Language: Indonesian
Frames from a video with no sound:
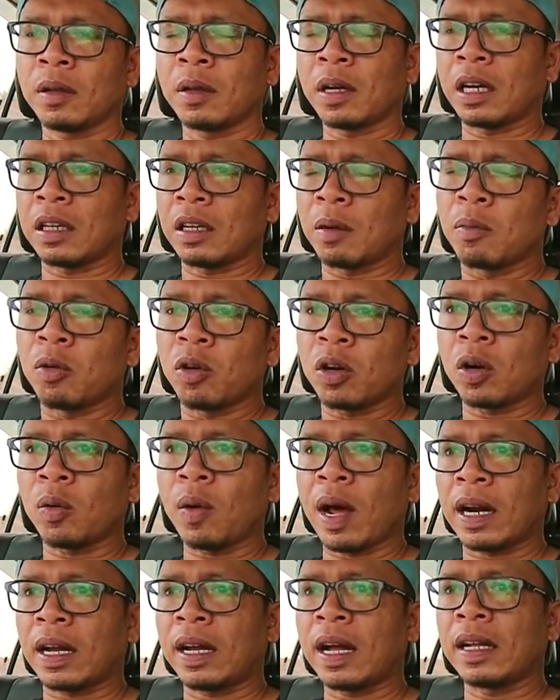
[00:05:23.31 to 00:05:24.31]
ketemu
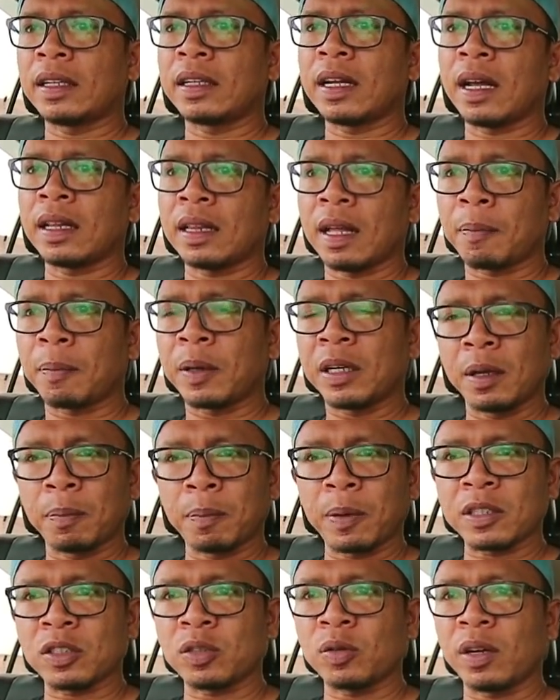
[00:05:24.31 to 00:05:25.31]
keluarganya tapi
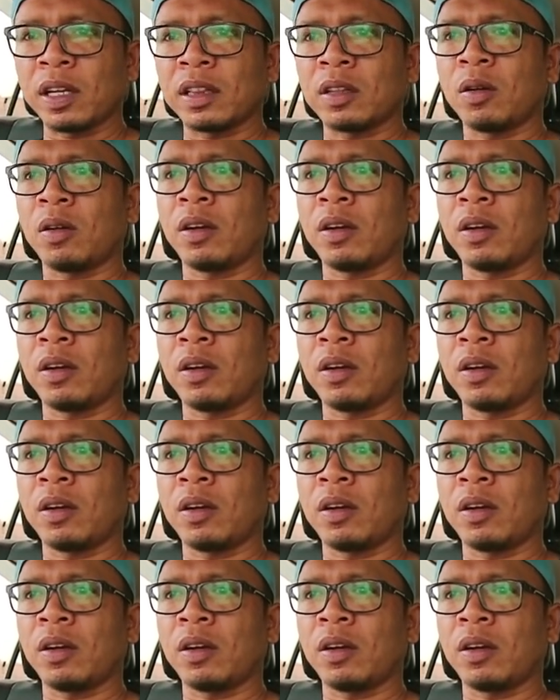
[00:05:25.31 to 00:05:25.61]
dipersulit